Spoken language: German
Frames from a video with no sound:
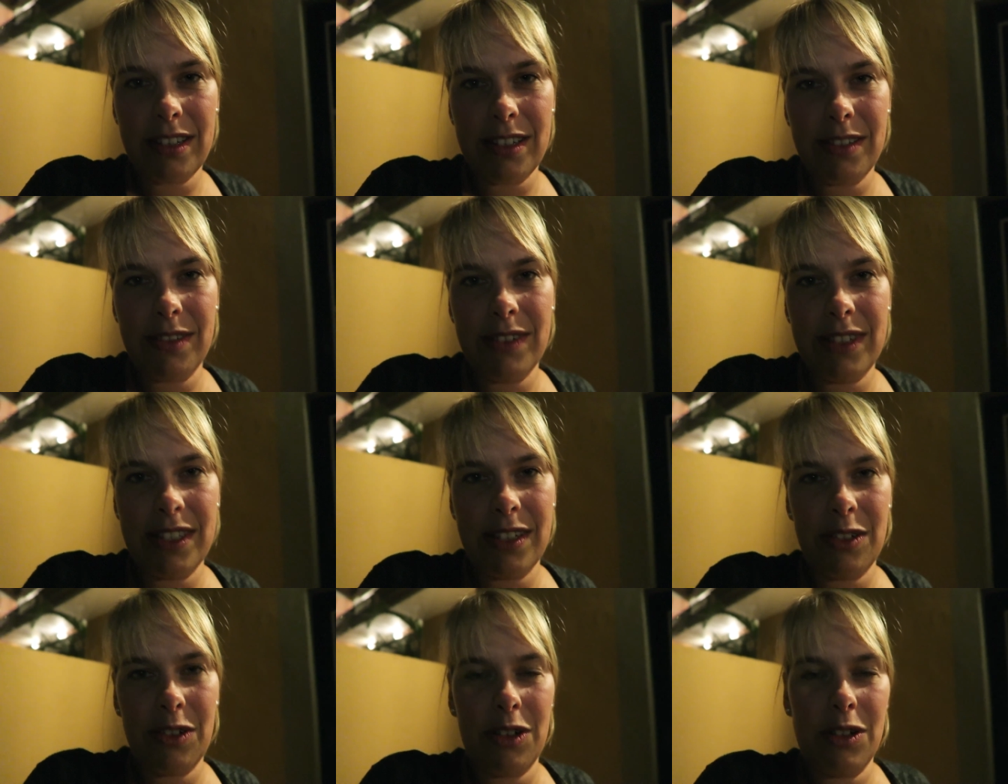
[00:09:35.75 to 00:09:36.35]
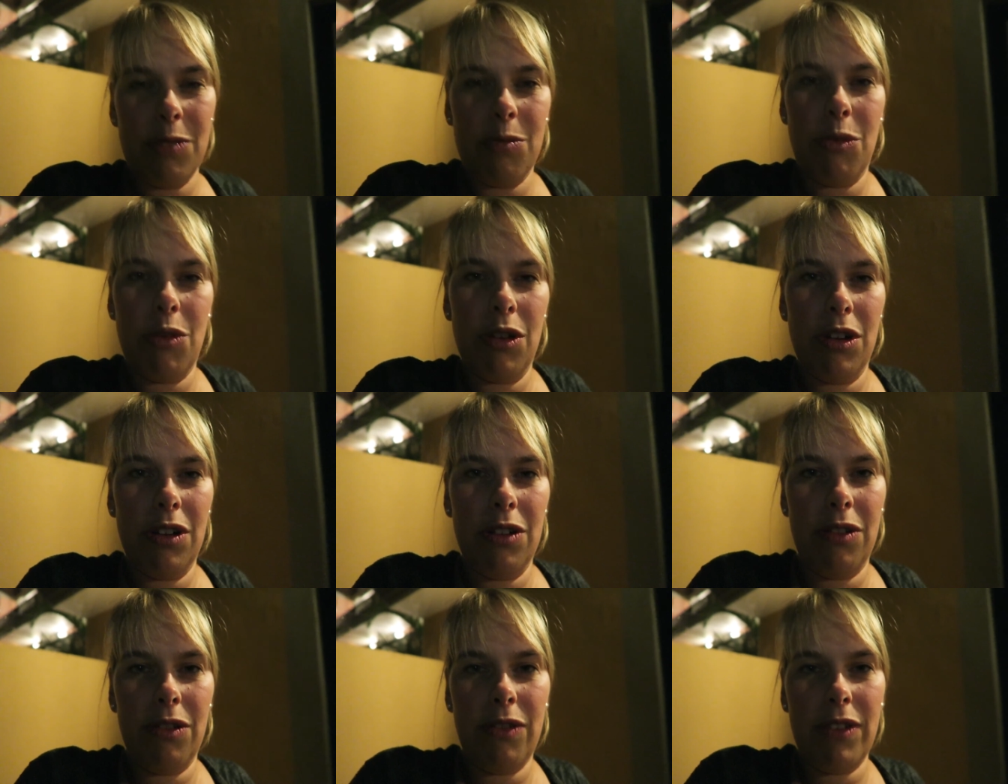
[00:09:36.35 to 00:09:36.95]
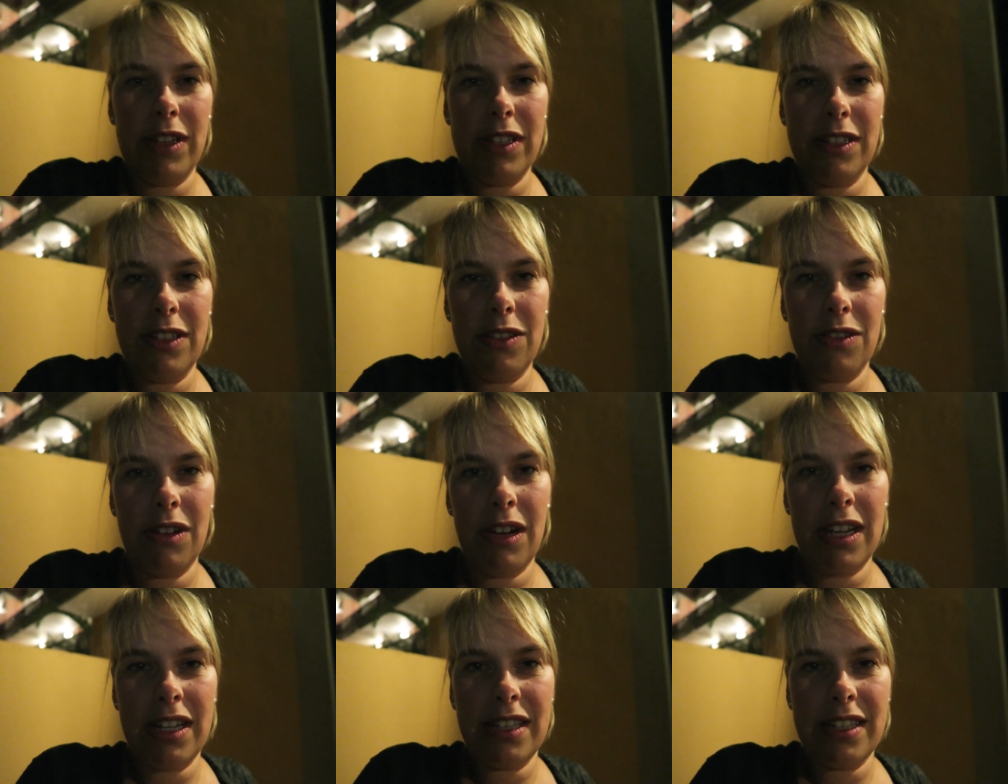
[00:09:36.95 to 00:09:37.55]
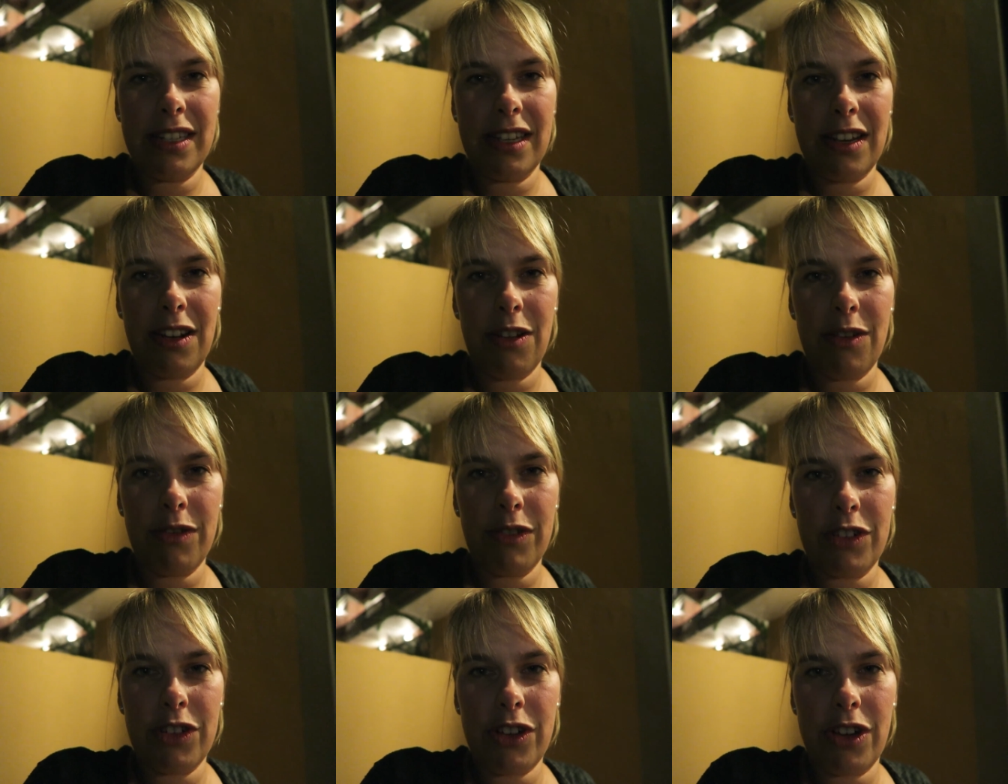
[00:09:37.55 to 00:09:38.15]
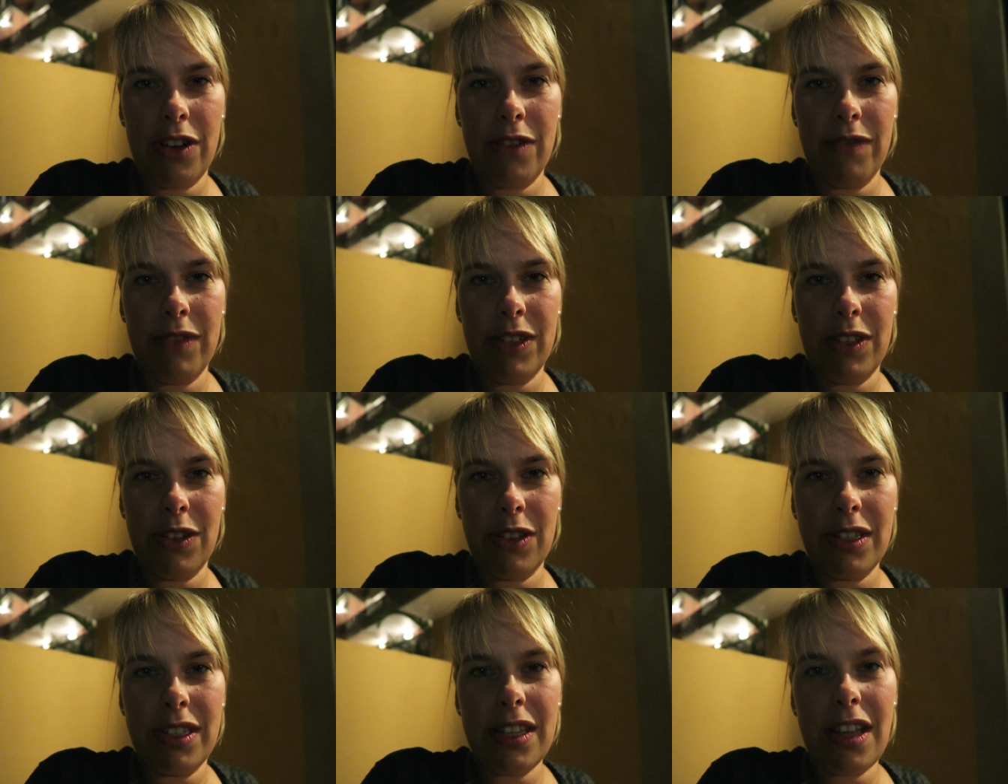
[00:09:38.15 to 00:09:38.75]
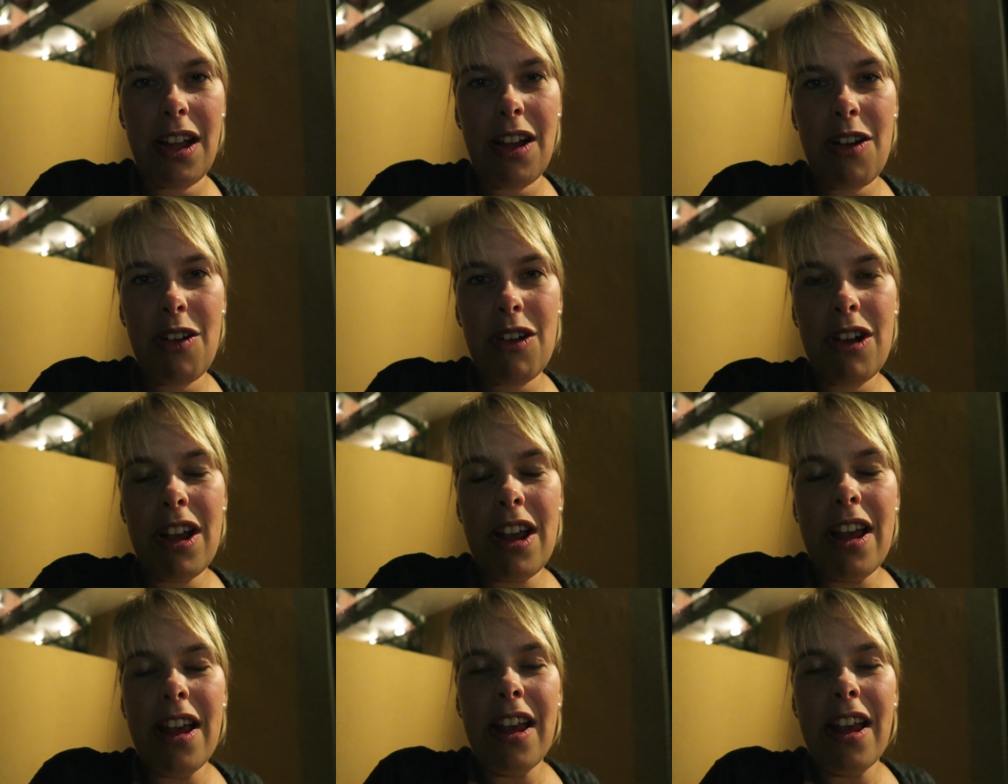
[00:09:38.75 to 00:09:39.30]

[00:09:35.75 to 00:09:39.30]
Also wir sind heute Morgen quasi zur gleichen Zeit aufgestanden wie sonst auch.